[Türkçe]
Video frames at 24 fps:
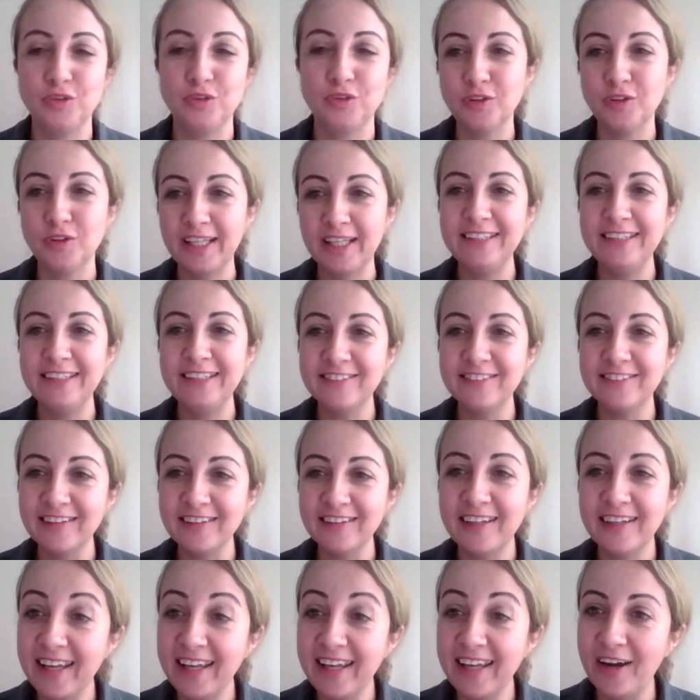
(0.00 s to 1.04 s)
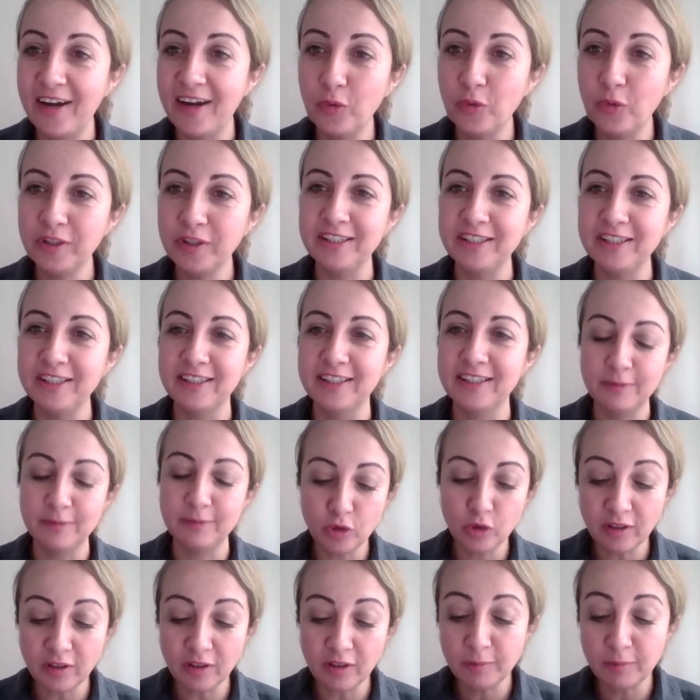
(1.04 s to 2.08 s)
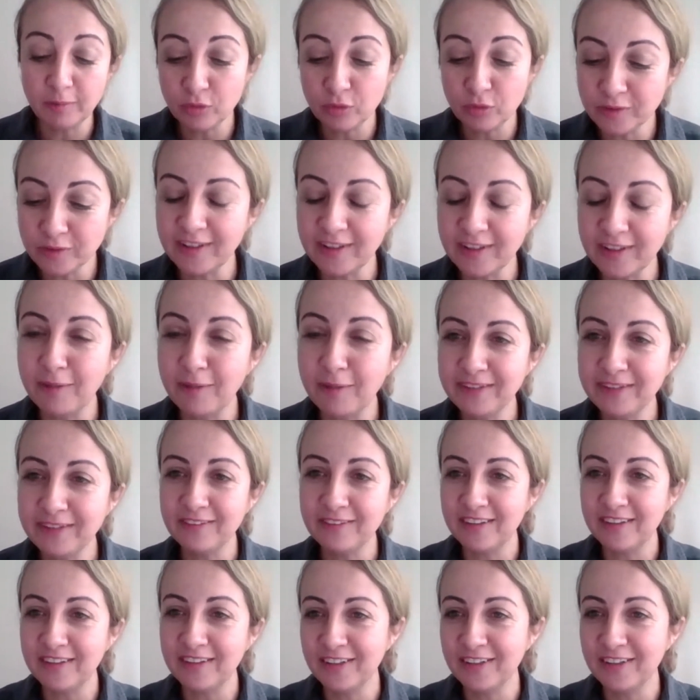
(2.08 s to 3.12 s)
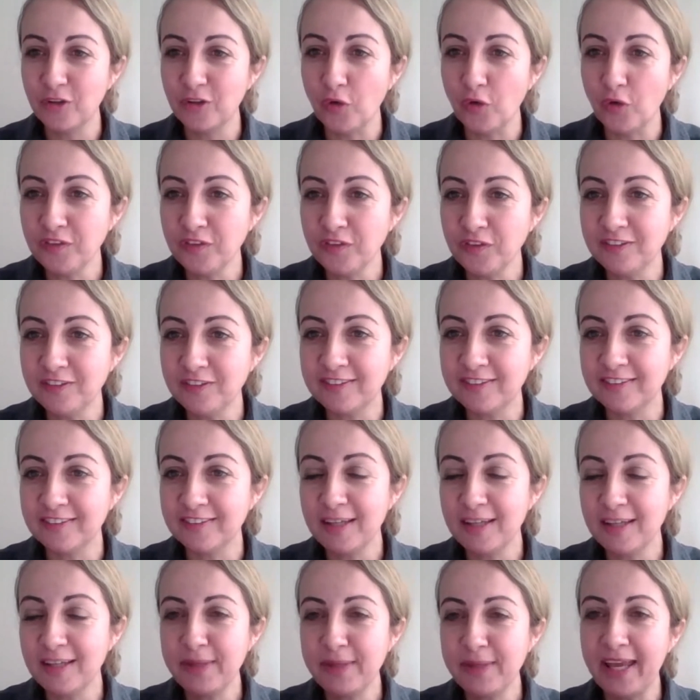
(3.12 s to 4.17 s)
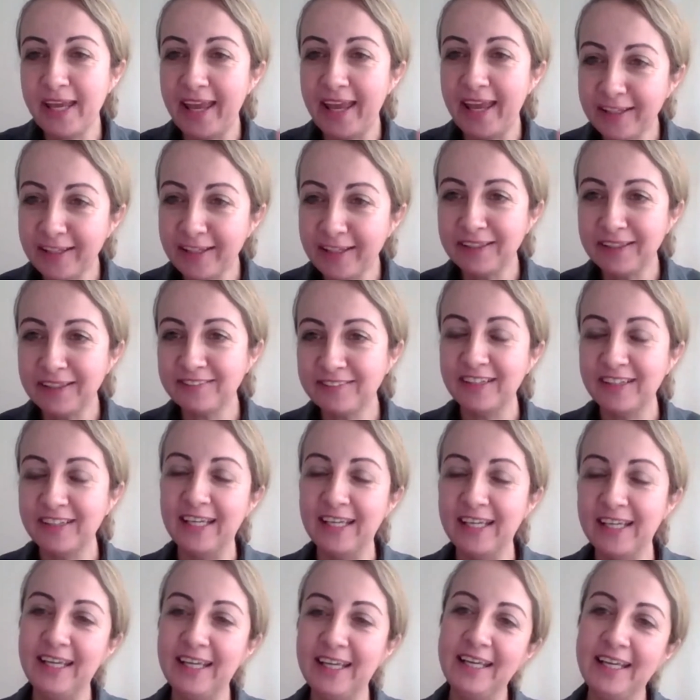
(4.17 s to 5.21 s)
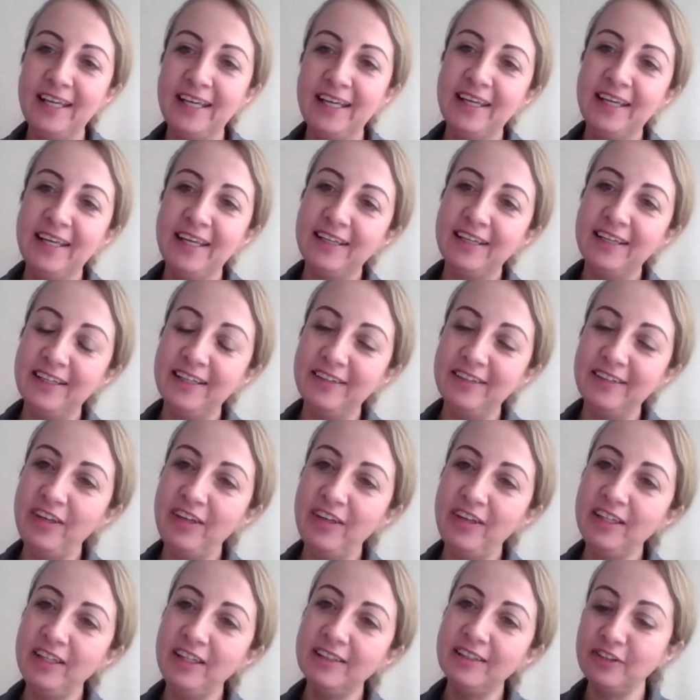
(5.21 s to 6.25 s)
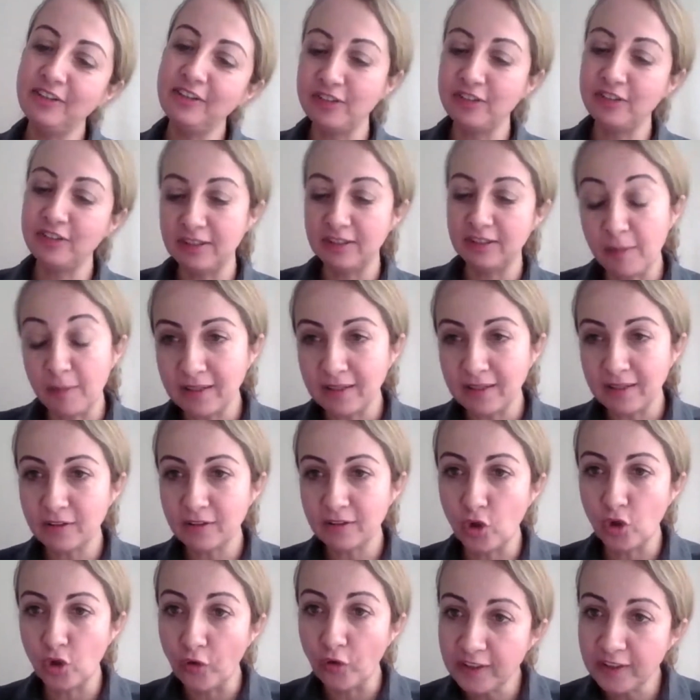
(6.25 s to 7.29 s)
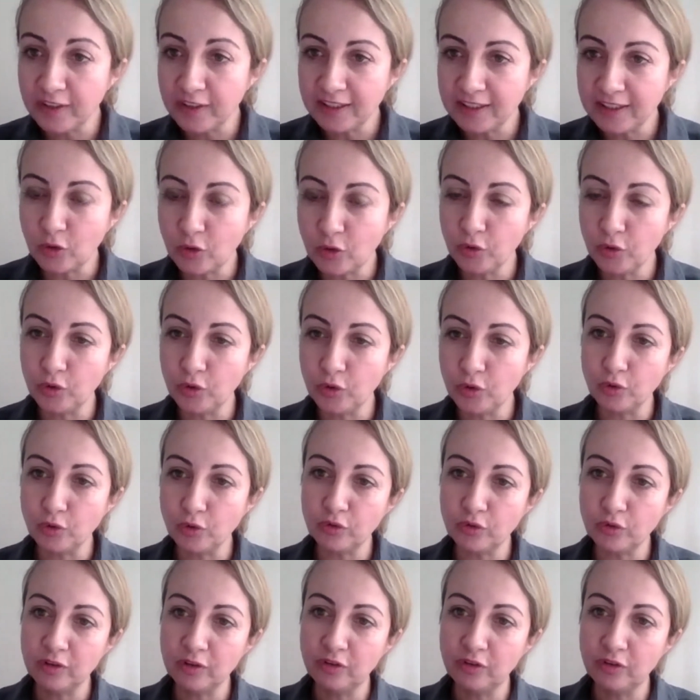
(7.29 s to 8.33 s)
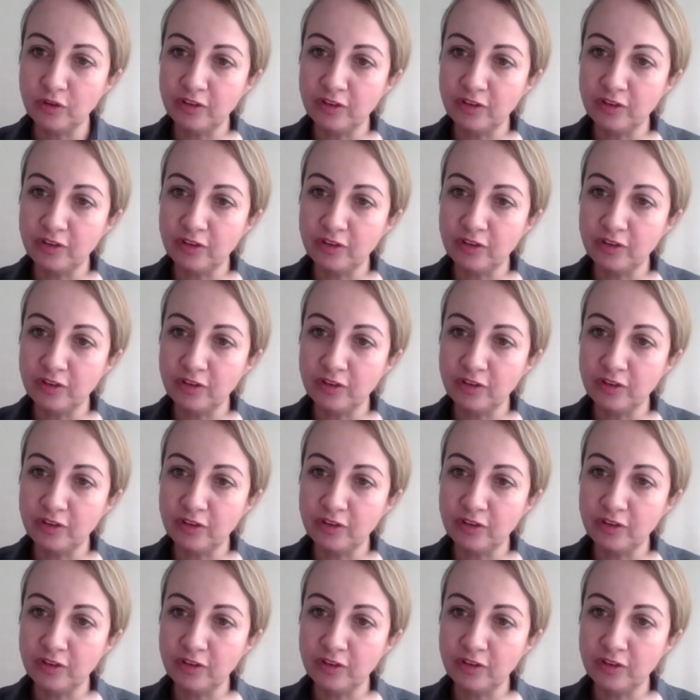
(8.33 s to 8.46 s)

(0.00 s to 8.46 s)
Şimdi insanlar ne yer orayı yiyelim diyorlar ama Sultanahmet e, köftecisinde bir ekmek e, ve ya da işte tabak köfteyi koyuyoruz.